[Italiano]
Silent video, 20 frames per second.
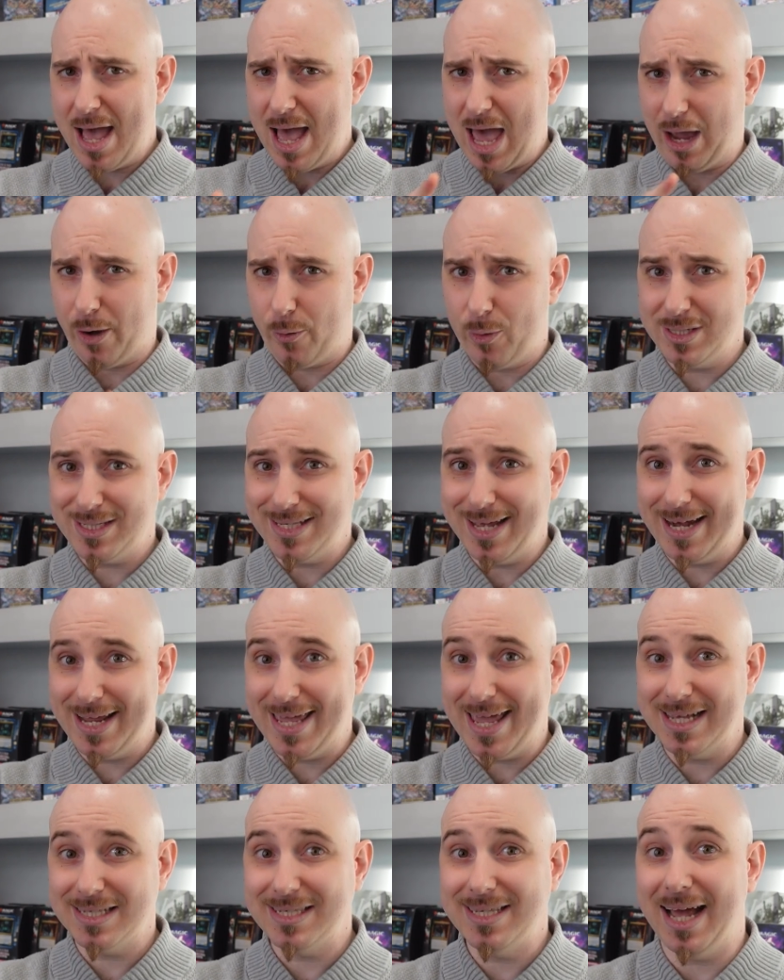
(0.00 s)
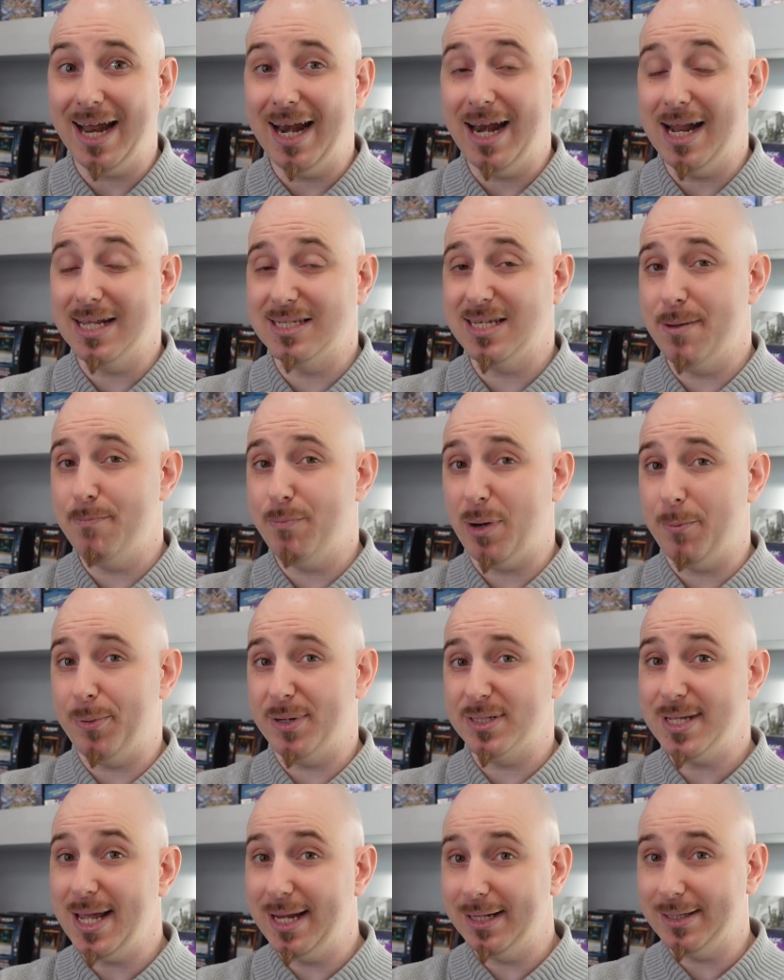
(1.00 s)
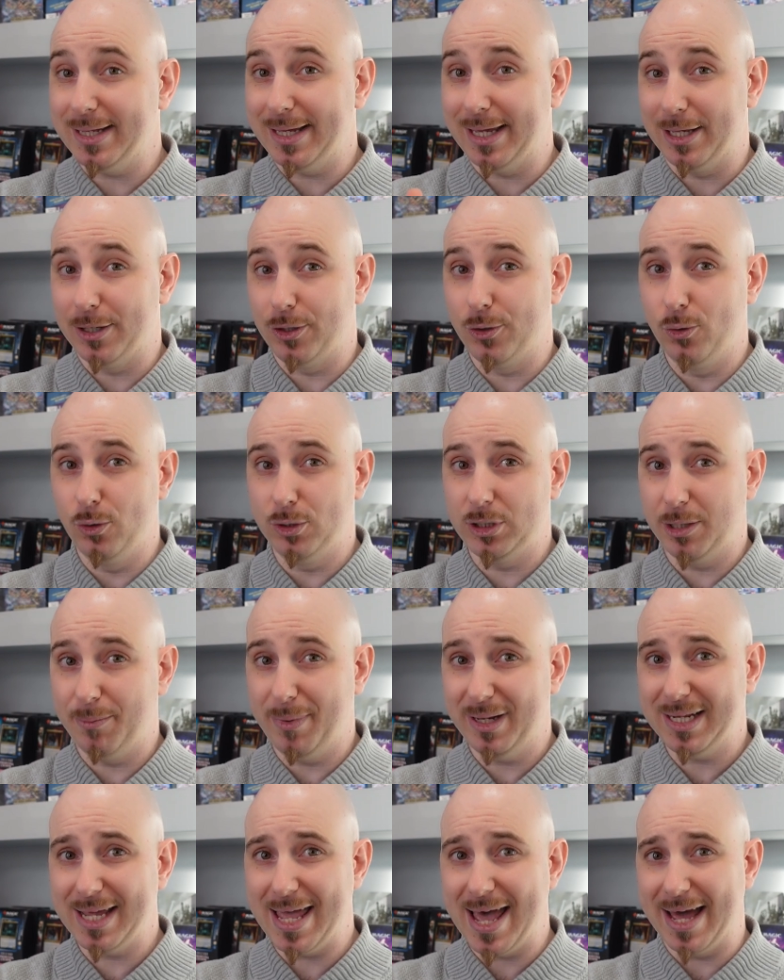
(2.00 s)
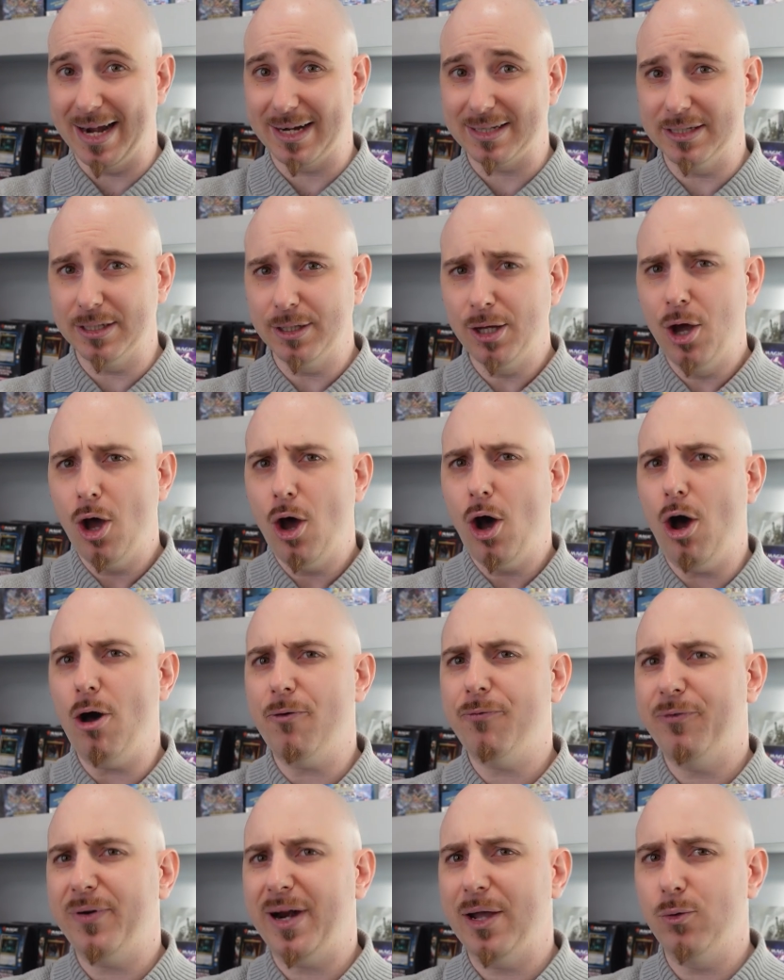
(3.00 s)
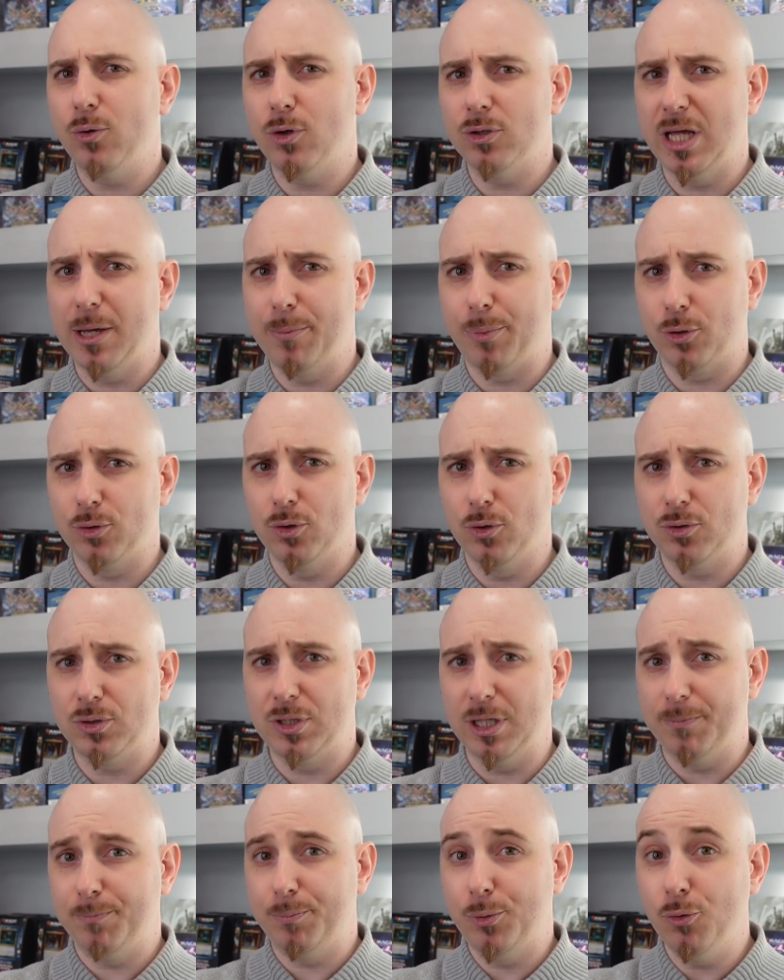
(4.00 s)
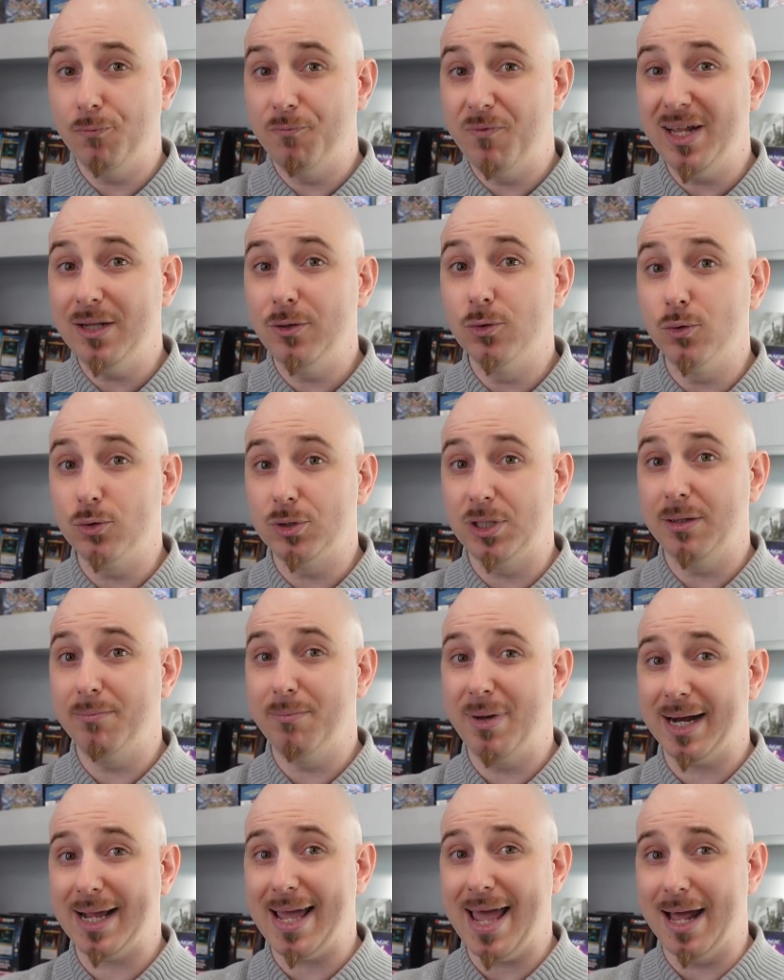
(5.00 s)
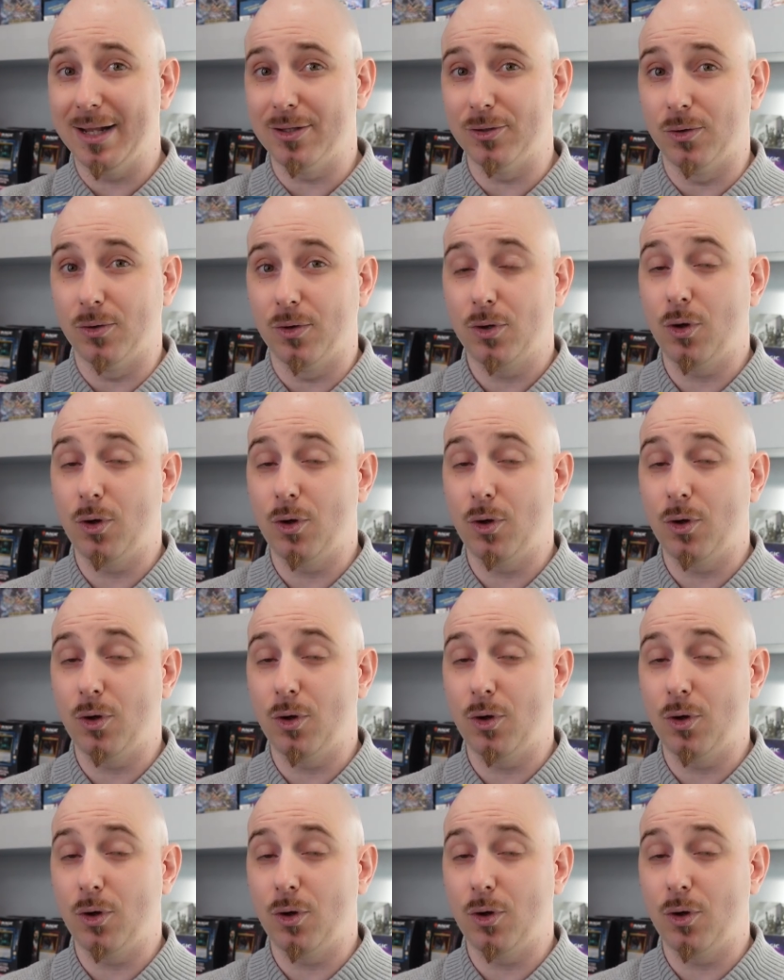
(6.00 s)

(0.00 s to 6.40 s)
A questa richiesta la sempre presente Ultimate Guard offre uno dei prodotti più venduti in mercato